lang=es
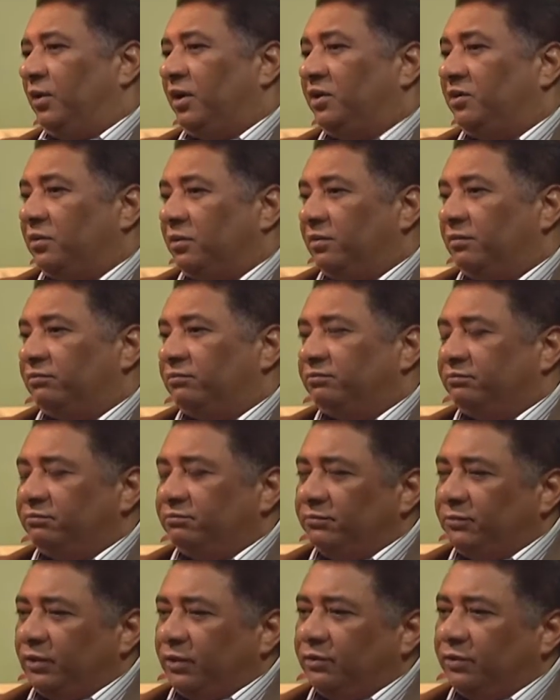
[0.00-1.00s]
Bueno,
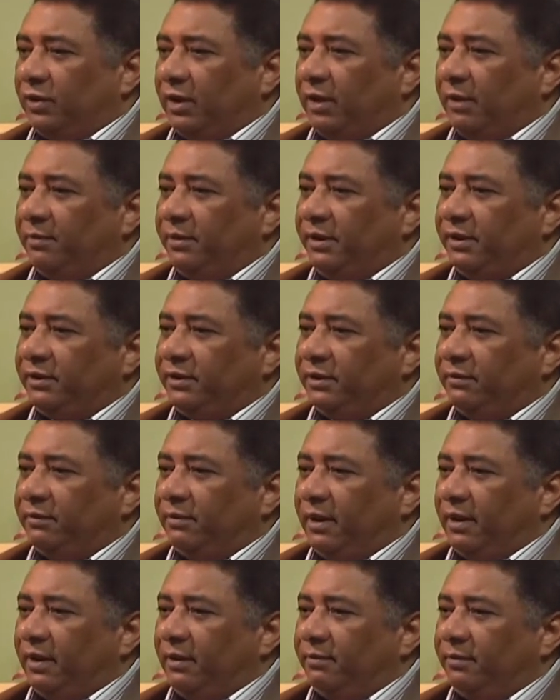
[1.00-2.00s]
no solamente
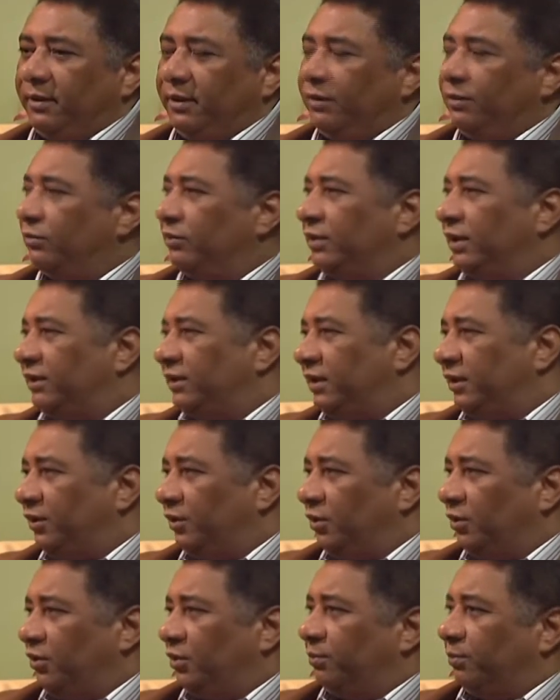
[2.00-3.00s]
va a haber un
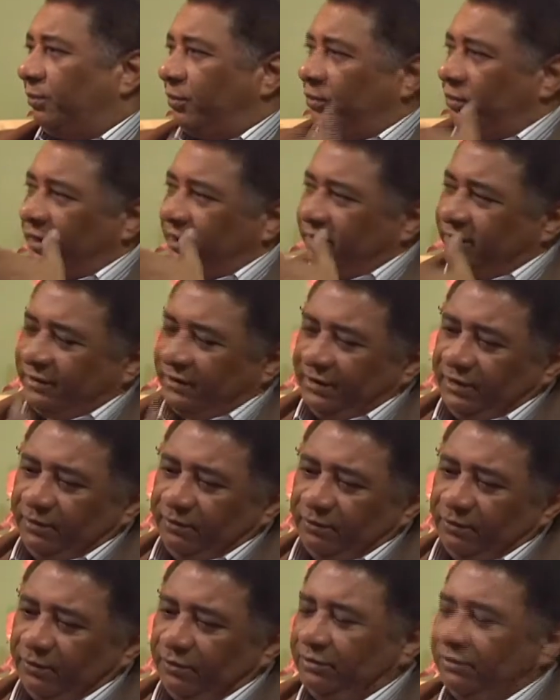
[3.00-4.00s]
deterioro
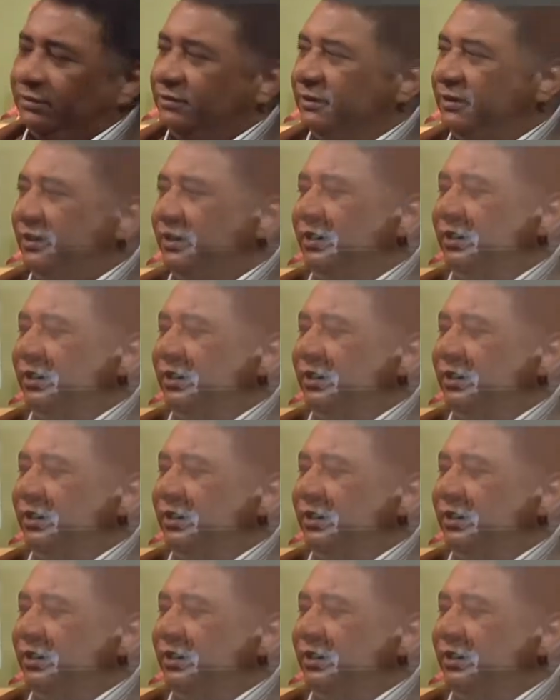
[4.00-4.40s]
progresivo